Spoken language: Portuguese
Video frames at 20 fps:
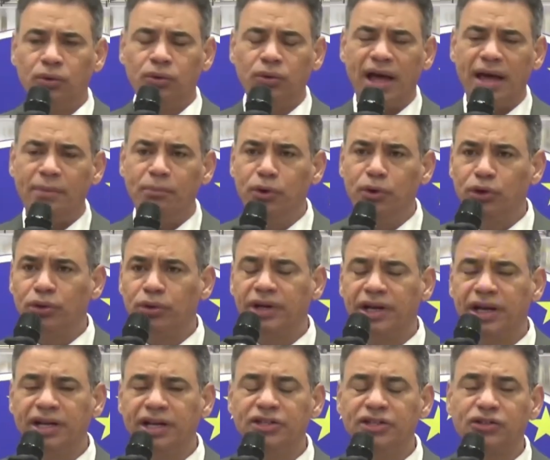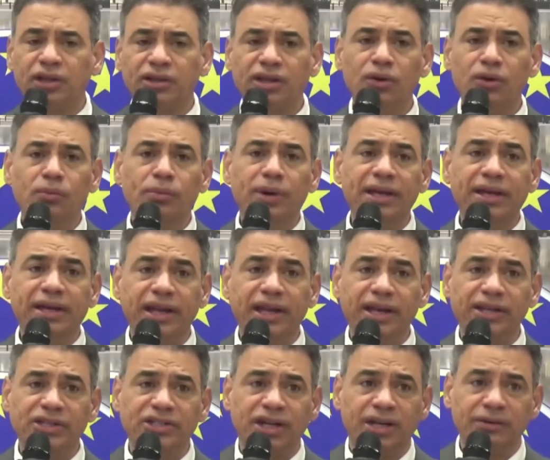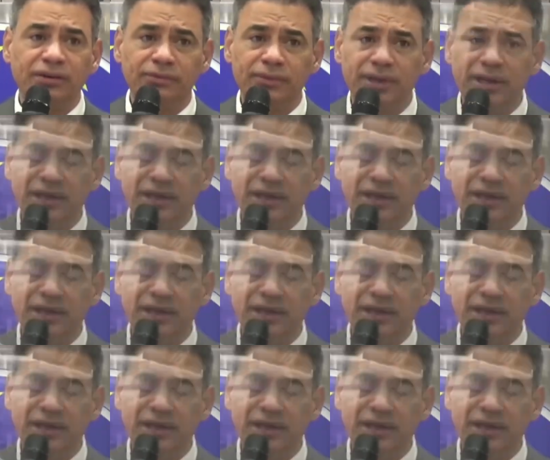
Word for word: o lugar é muito grande, só tem uma igreja,